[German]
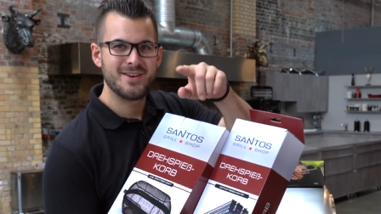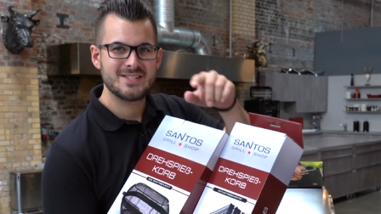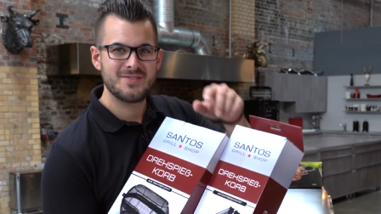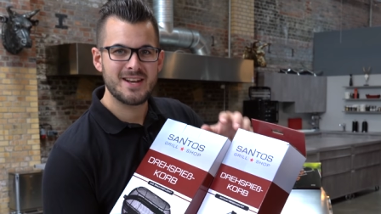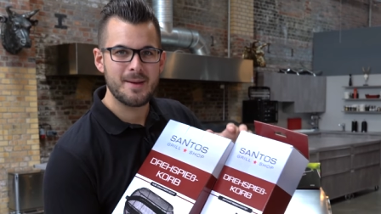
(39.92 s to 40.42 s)

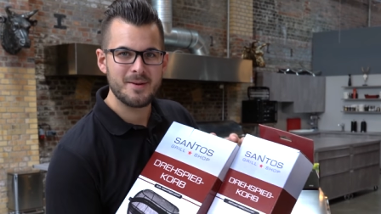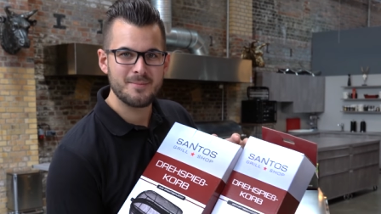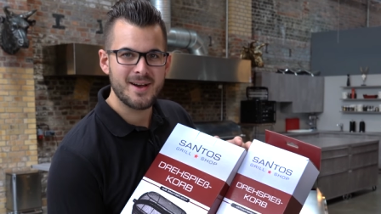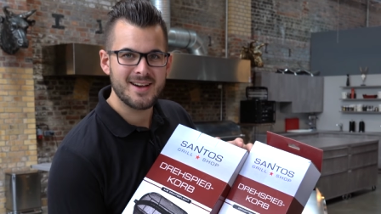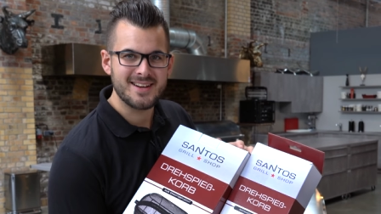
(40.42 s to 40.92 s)
Was wir
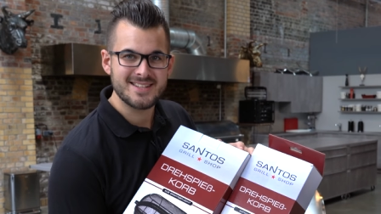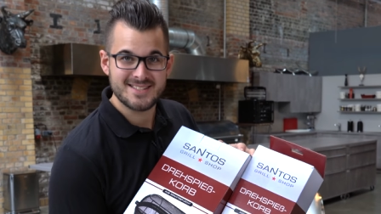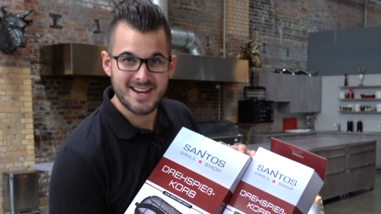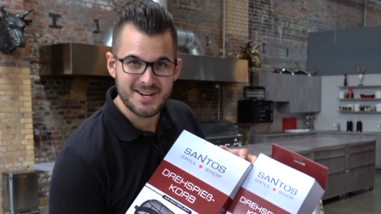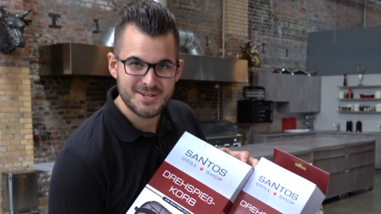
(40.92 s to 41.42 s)
damit machen,
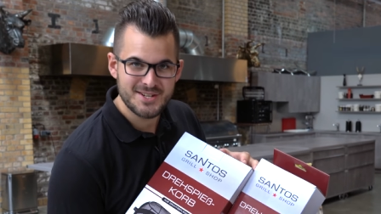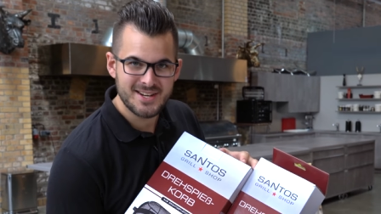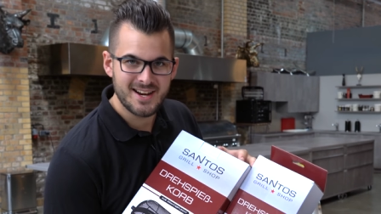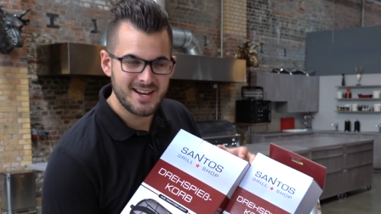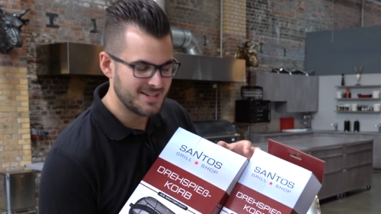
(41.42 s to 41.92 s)
das zeige ich
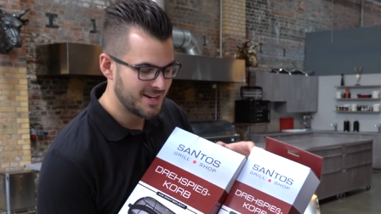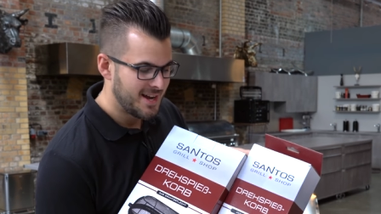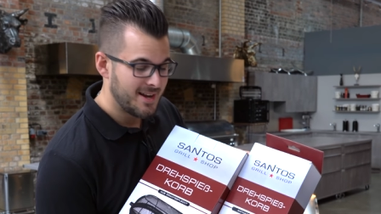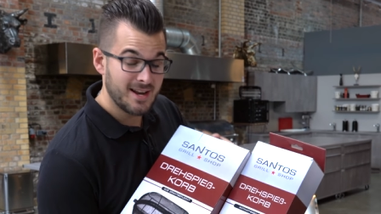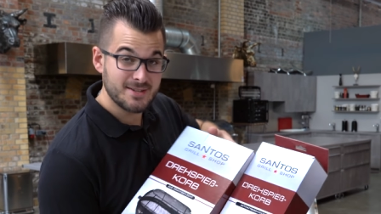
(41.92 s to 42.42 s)
dir gleich.
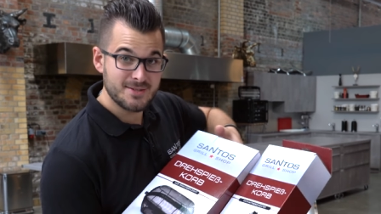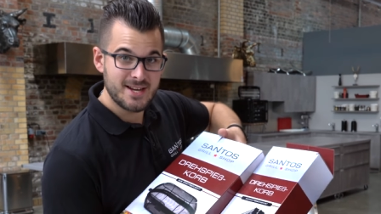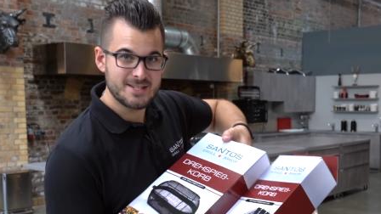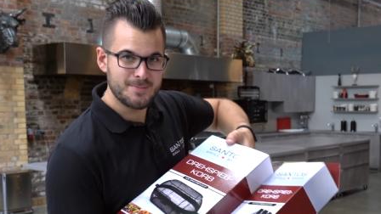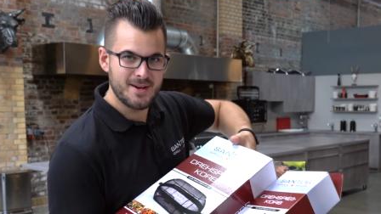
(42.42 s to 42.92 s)
Lass uns
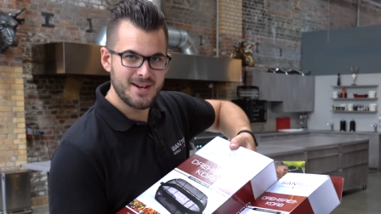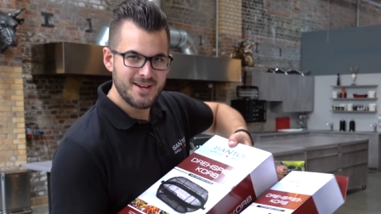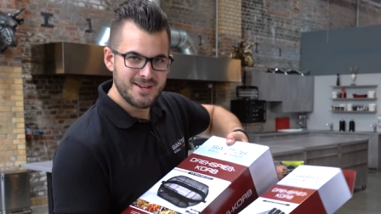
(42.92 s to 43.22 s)
erstmal